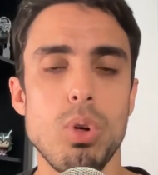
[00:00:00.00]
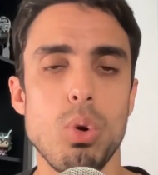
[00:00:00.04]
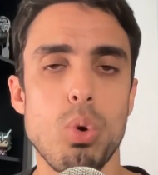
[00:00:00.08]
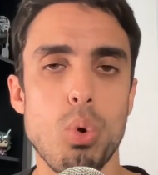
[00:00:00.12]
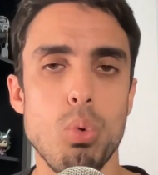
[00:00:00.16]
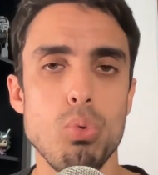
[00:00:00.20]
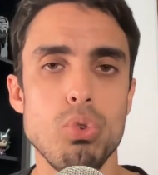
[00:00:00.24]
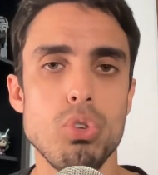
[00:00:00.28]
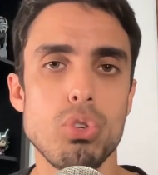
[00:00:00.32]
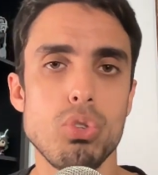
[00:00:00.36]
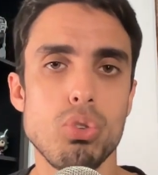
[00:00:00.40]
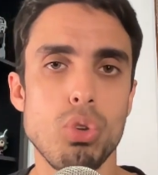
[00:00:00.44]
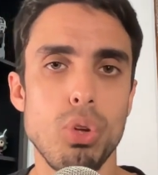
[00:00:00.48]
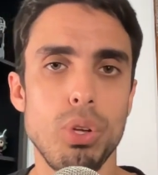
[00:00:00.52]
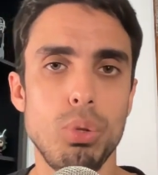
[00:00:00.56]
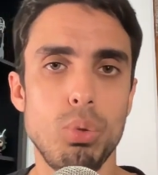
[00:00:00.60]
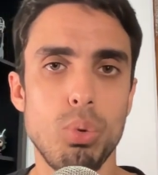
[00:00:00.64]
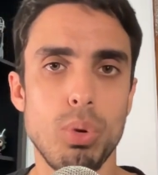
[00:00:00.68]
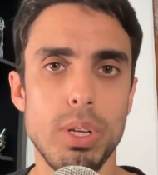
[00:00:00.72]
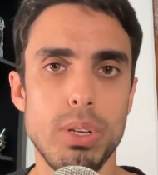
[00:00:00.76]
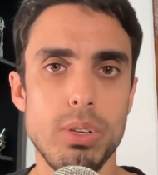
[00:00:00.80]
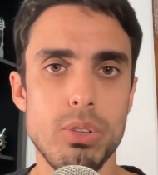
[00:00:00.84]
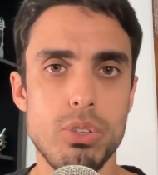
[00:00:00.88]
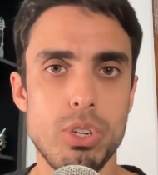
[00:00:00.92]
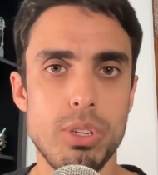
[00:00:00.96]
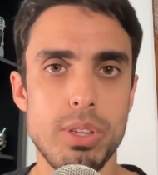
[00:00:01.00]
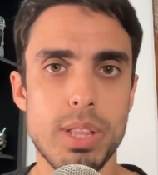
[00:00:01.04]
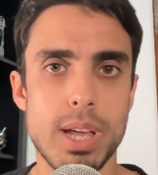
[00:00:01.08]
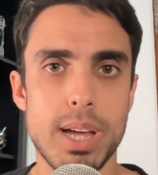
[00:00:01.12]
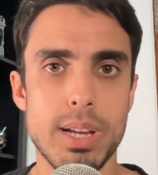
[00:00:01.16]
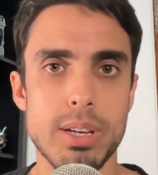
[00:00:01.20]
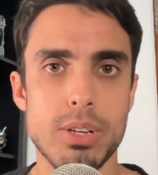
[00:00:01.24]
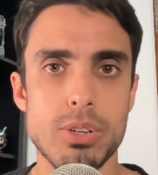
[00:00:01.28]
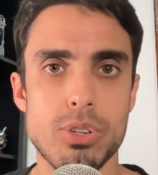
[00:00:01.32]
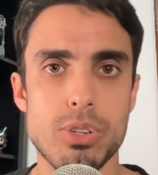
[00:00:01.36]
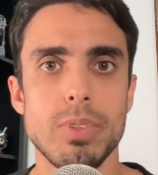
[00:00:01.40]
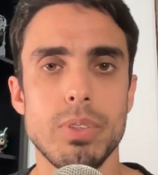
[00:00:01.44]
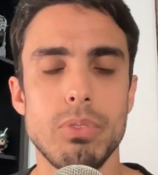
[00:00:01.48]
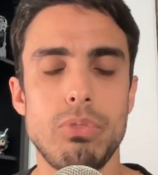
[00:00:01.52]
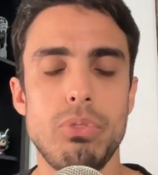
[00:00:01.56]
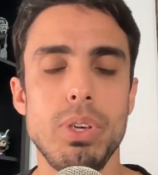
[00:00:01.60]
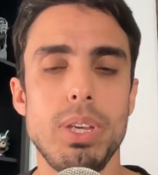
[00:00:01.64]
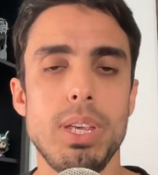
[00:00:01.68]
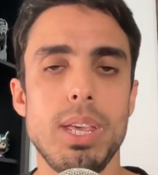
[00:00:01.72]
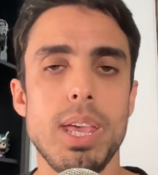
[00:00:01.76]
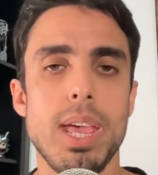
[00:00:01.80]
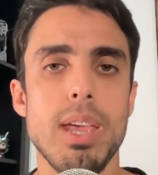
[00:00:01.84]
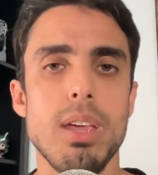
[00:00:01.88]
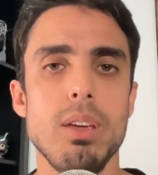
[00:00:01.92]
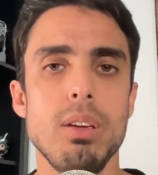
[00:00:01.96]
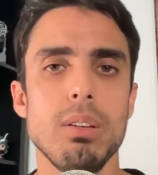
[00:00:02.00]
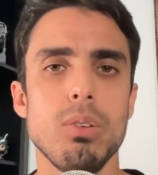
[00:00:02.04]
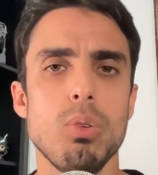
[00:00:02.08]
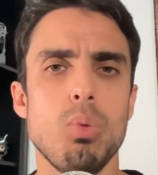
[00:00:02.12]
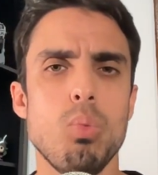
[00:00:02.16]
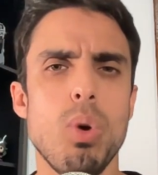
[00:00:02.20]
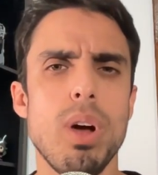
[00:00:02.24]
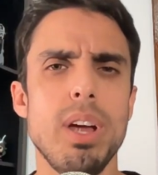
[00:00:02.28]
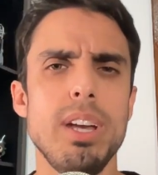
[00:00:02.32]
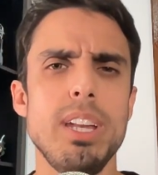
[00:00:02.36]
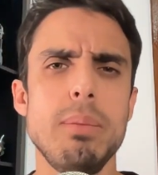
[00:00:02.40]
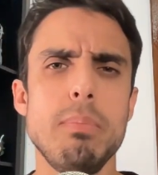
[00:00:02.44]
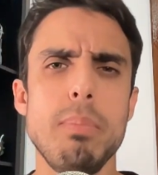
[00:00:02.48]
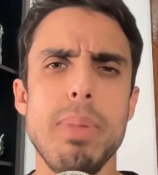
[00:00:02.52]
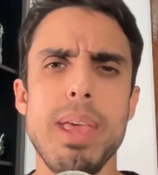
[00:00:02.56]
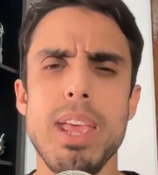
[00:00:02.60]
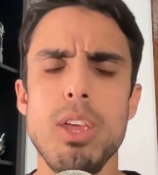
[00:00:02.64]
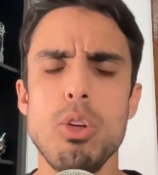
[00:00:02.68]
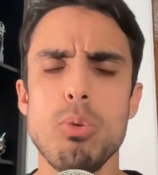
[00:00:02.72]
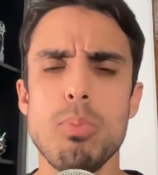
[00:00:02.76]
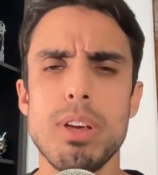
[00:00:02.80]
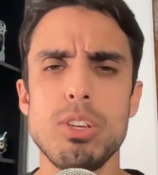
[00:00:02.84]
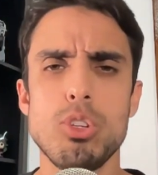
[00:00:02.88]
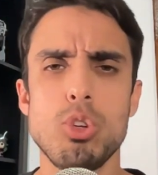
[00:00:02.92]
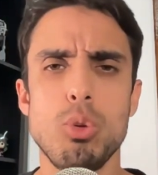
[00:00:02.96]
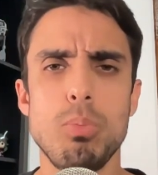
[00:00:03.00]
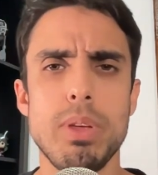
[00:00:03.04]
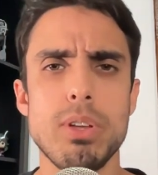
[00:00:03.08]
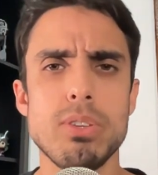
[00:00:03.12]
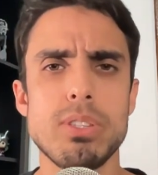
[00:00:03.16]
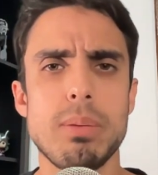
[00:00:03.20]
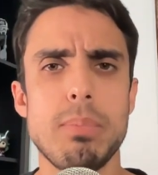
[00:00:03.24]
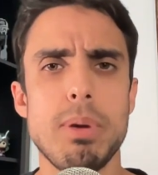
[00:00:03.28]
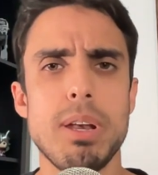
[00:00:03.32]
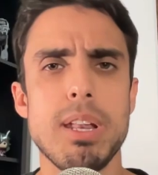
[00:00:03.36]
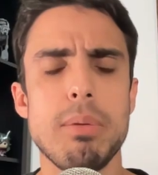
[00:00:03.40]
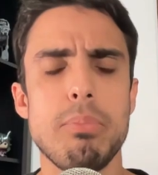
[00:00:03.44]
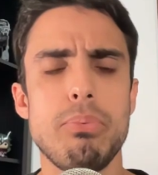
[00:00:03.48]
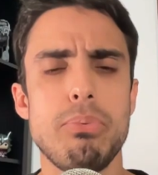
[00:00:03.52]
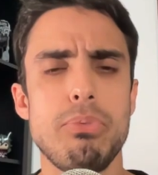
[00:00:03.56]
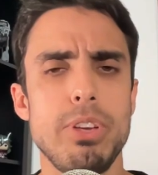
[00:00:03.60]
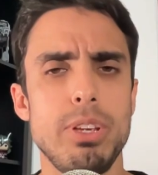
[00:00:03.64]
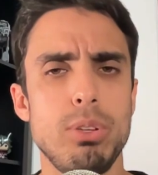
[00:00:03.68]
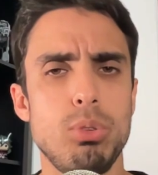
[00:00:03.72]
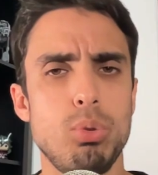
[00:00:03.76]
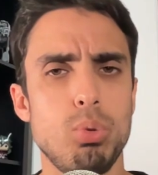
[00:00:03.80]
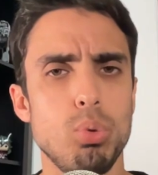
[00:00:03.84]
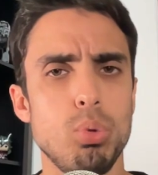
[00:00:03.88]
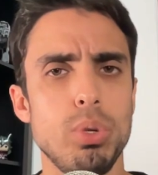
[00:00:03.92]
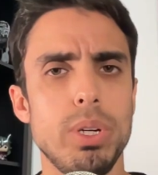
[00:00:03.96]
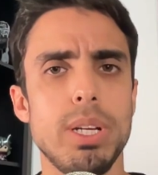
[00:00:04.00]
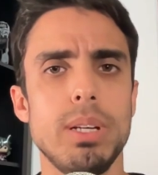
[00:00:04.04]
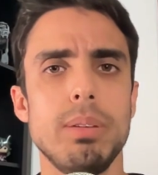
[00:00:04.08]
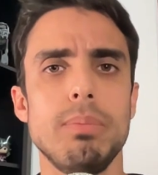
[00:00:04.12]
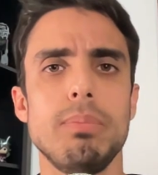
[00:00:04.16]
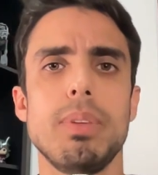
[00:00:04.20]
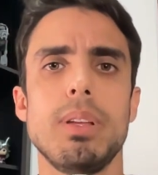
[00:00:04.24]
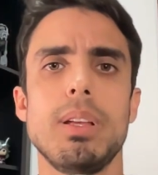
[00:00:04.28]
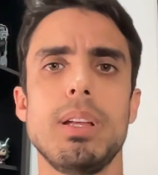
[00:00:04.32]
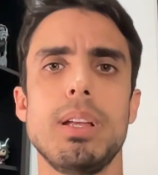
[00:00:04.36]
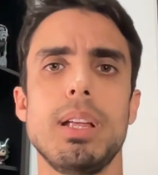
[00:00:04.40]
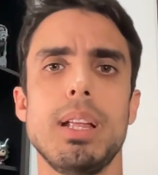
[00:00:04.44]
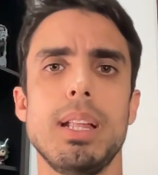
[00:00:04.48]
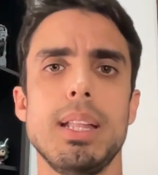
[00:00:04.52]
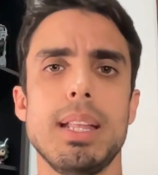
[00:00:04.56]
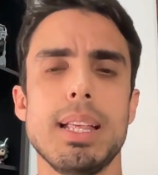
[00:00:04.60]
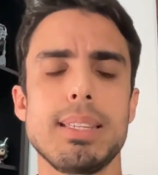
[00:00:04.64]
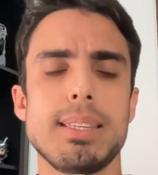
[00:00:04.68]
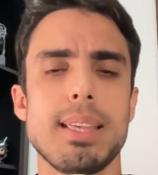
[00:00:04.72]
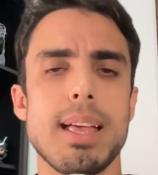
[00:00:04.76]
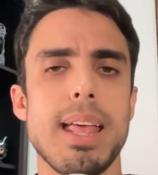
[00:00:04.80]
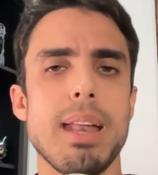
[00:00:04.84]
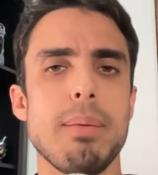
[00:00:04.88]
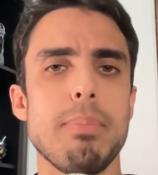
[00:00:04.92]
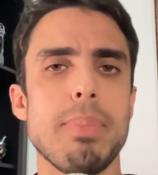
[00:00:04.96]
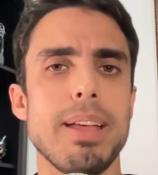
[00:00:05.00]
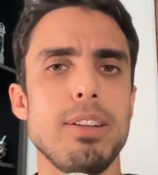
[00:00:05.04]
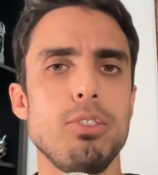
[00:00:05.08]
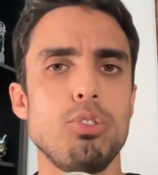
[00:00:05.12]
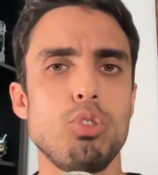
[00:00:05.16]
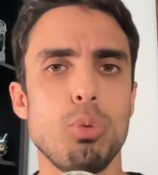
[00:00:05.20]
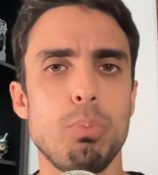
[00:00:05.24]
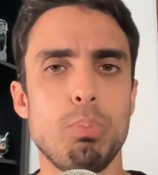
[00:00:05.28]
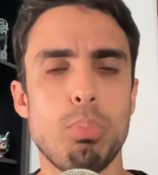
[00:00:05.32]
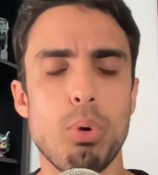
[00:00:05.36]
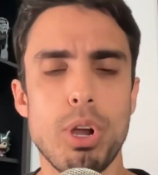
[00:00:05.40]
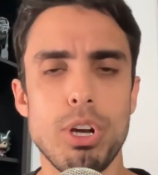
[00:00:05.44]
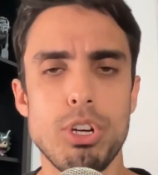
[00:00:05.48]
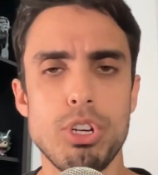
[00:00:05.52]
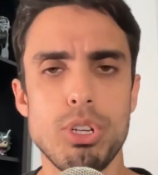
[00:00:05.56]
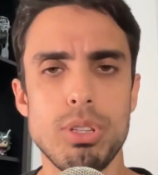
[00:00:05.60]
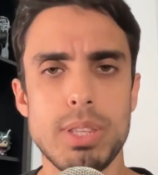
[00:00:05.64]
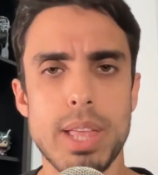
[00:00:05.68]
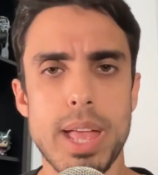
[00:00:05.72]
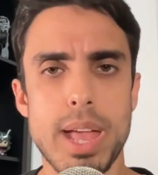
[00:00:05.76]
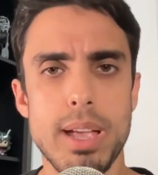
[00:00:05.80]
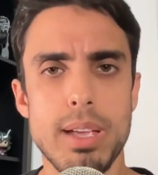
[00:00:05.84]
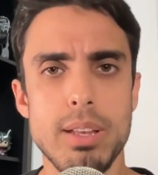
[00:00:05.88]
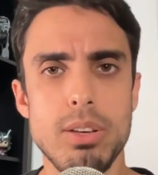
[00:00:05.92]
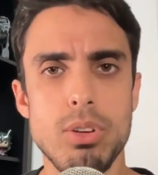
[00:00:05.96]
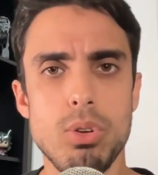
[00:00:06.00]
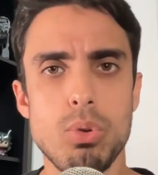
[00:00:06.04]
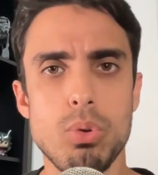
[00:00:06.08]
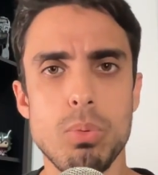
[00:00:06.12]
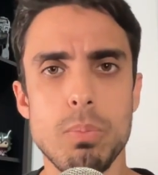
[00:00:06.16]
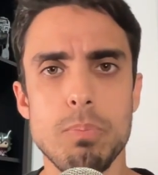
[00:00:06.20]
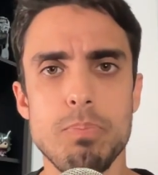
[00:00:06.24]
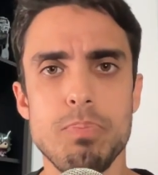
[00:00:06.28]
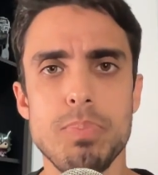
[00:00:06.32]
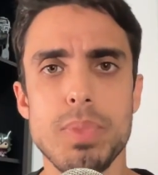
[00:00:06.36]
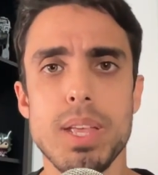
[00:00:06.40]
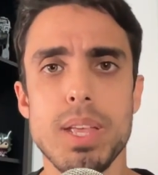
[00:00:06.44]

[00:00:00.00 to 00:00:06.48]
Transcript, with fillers: Com 18 anos de idade. Fiquei um ano e meio mais ou menos trabalhando na prefeitura, nessa área mais de suporte técnico.